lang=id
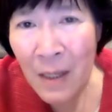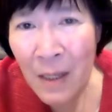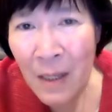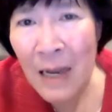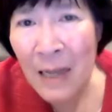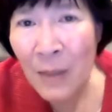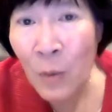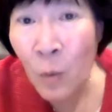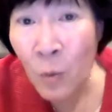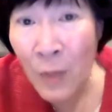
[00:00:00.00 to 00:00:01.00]
Dia
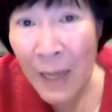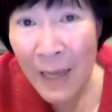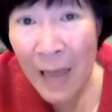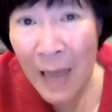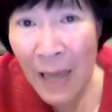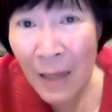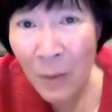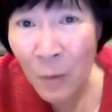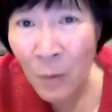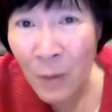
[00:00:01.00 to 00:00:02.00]
sangat unik ya,
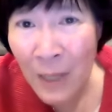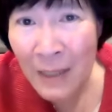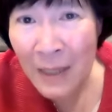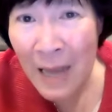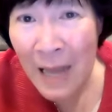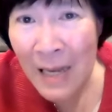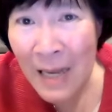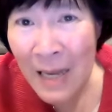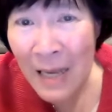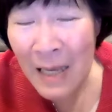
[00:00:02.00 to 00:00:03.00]
unik sekali.